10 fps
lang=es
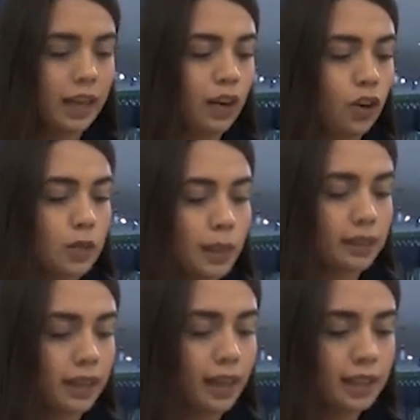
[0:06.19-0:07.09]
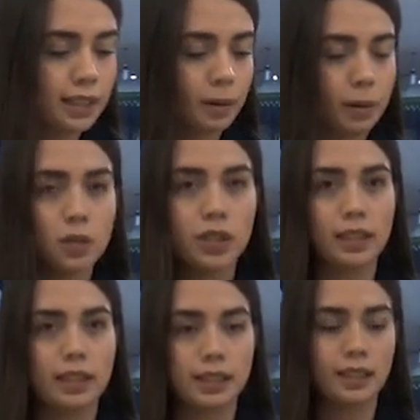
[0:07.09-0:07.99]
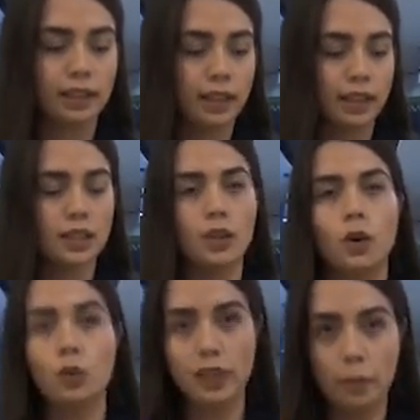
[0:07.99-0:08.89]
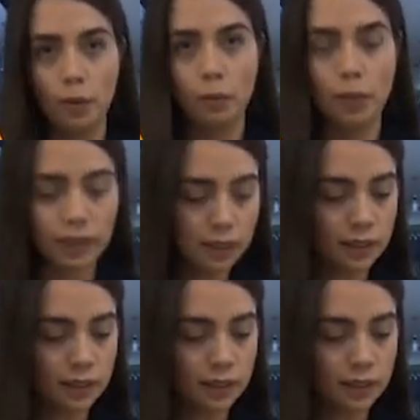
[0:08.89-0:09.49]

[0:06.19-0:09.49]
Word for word: Los materiales que vamos a necesitar es una pluma,